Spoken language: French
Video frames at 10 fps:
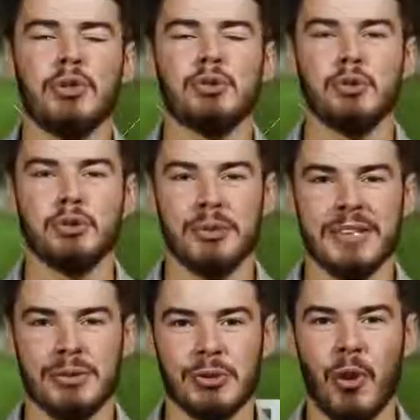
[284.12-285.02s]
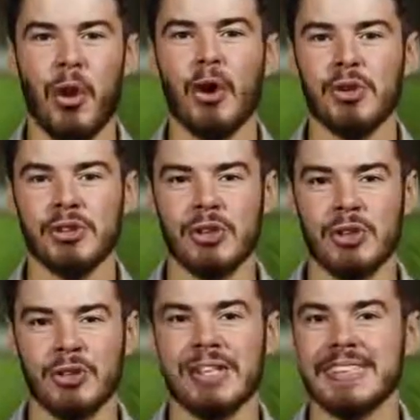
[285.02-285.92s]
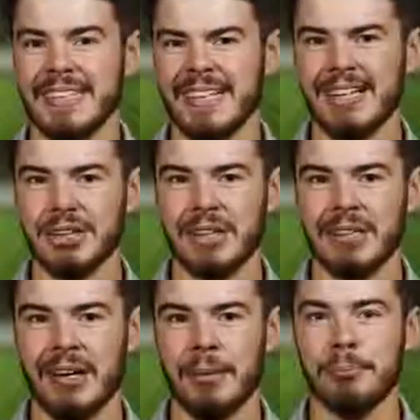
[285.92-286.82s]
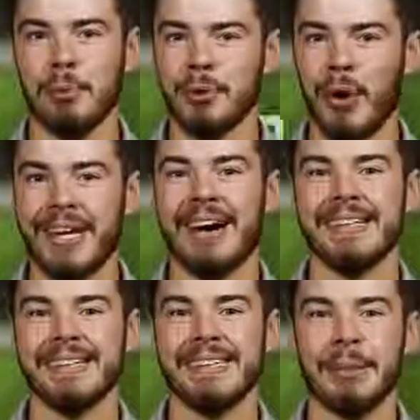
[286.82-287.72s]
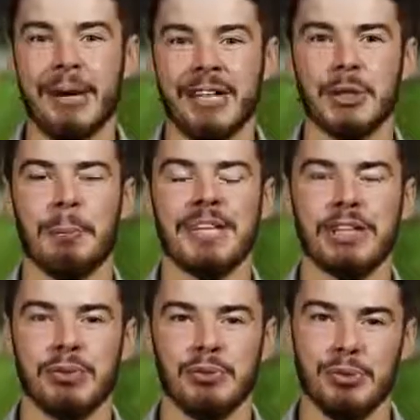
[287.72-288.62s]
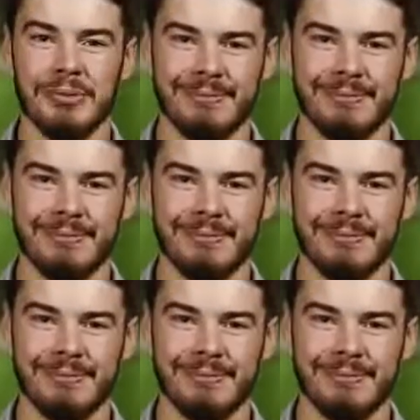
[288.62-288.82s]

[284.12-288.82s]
Tout de suite dans Hors Zone, c'est l'agenda pour ne rien rater des matchs près de chez vous.